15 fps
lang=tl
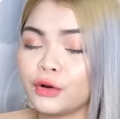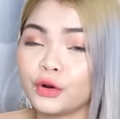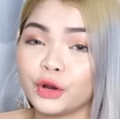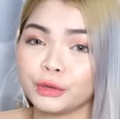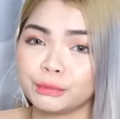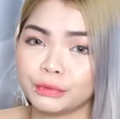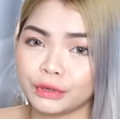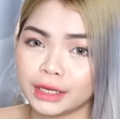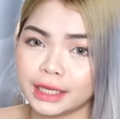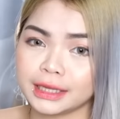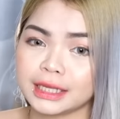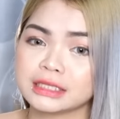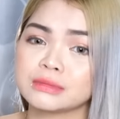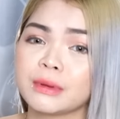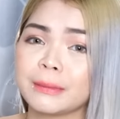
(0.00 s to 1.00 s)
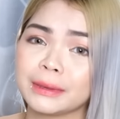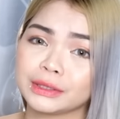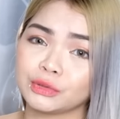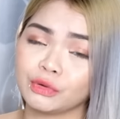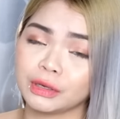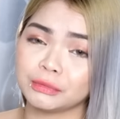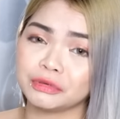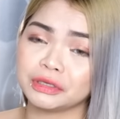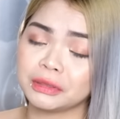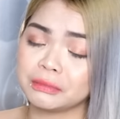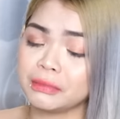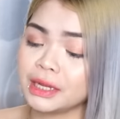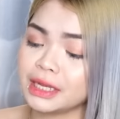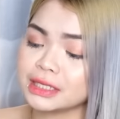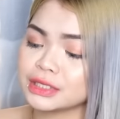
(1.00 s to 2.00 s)
corporate tas papatungan mo ng
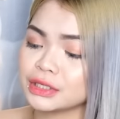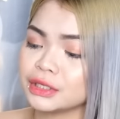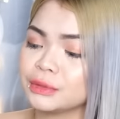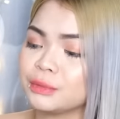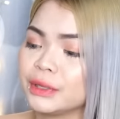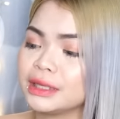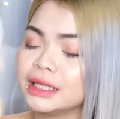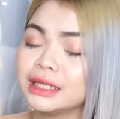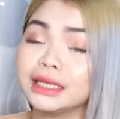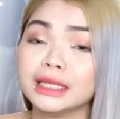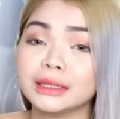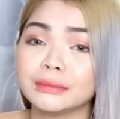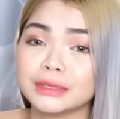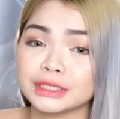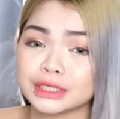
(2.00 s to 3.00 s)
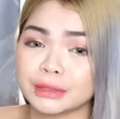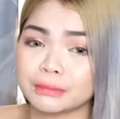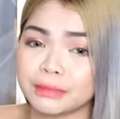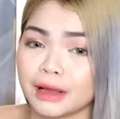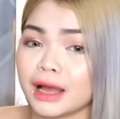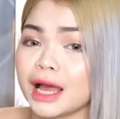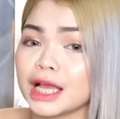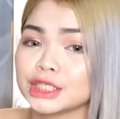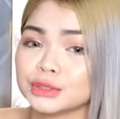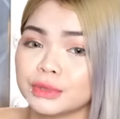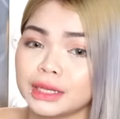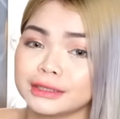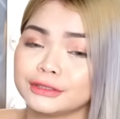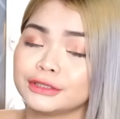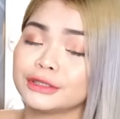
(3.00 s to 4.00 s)
blazer pwede din naman siyang pang casual
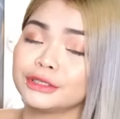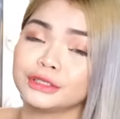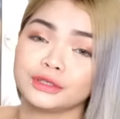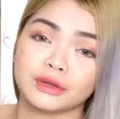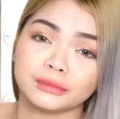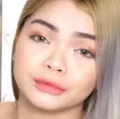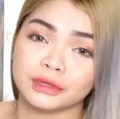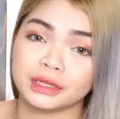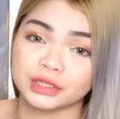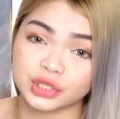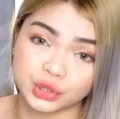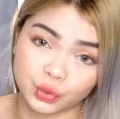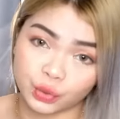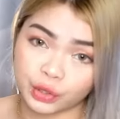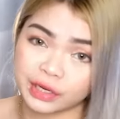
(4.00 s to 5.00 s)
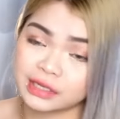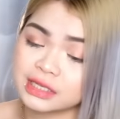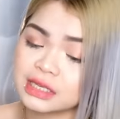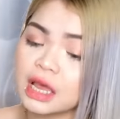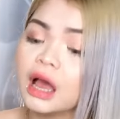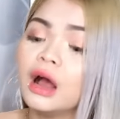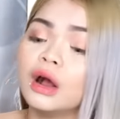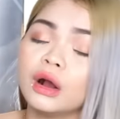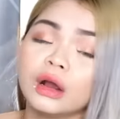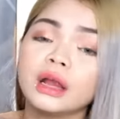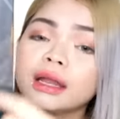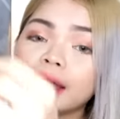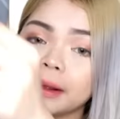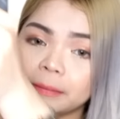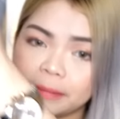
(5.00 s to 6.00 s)
to turn on mo ng shorts or
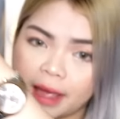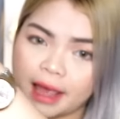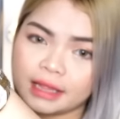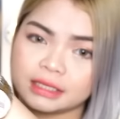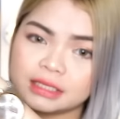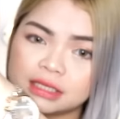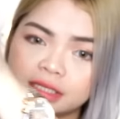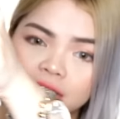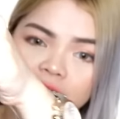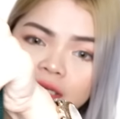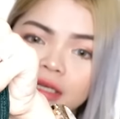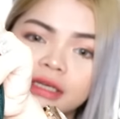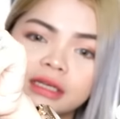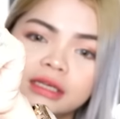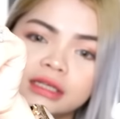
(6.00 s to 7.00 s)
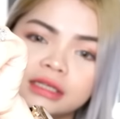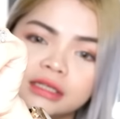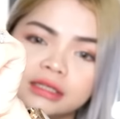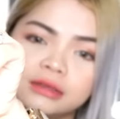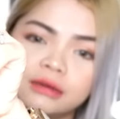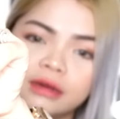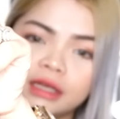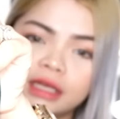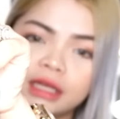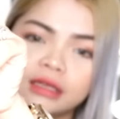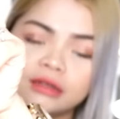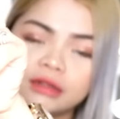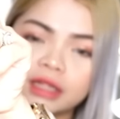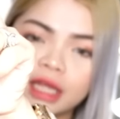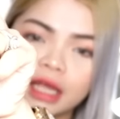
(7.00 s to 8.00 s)
ng pants so ayan
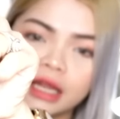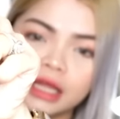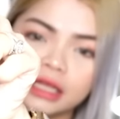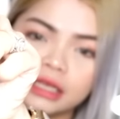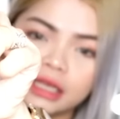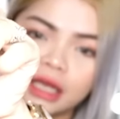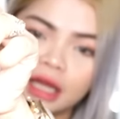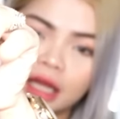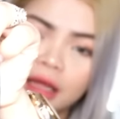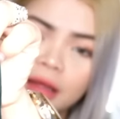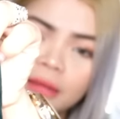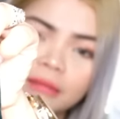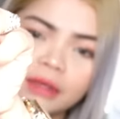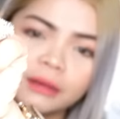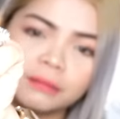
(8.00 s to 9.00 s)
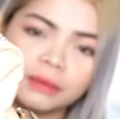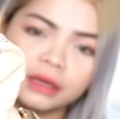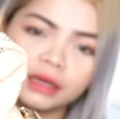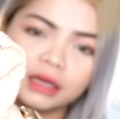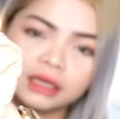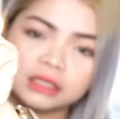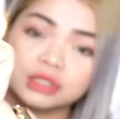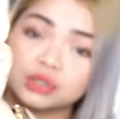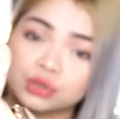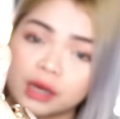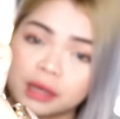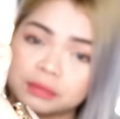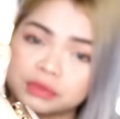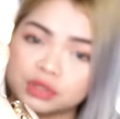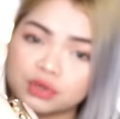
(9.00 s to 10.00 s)
yung tela niya ha? Ah, may pagka
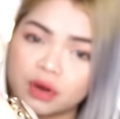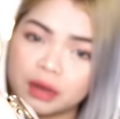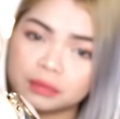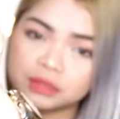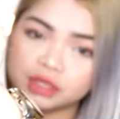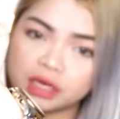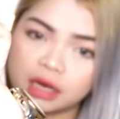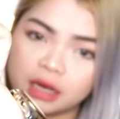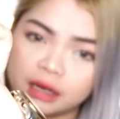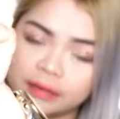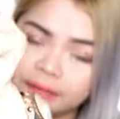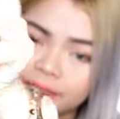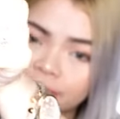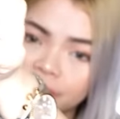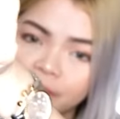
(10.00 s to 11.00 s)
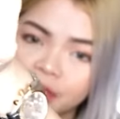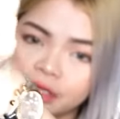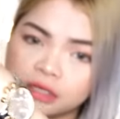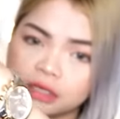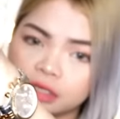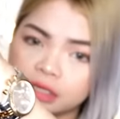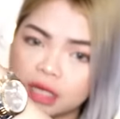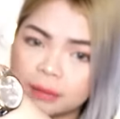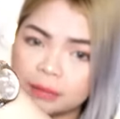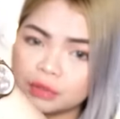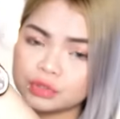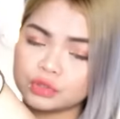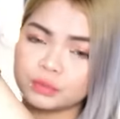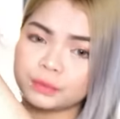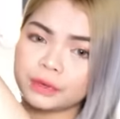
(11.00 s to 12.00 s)
stripe stripe siya tapos
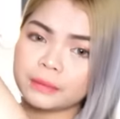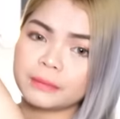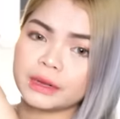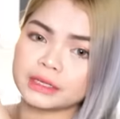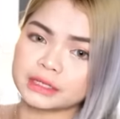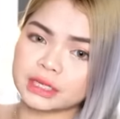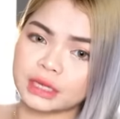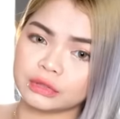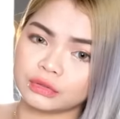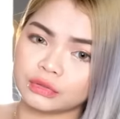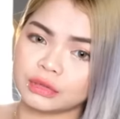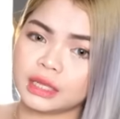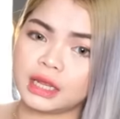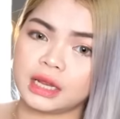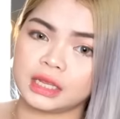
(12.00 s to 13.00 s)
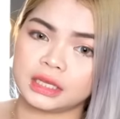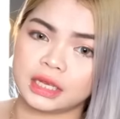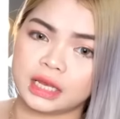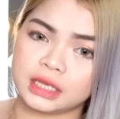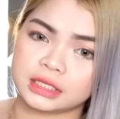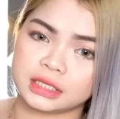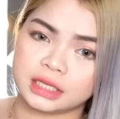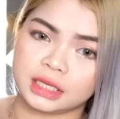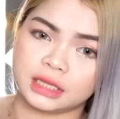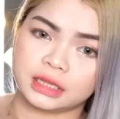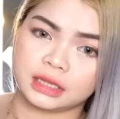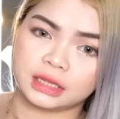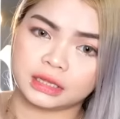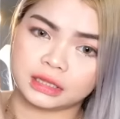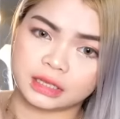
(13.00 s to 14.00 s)
super bagsak nung tela niya as in
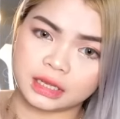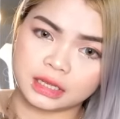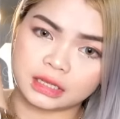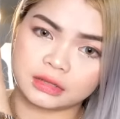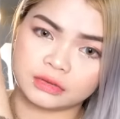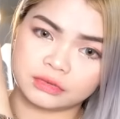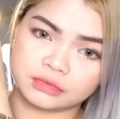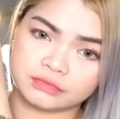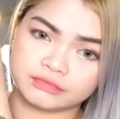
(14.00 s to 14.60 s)
ayan o oh.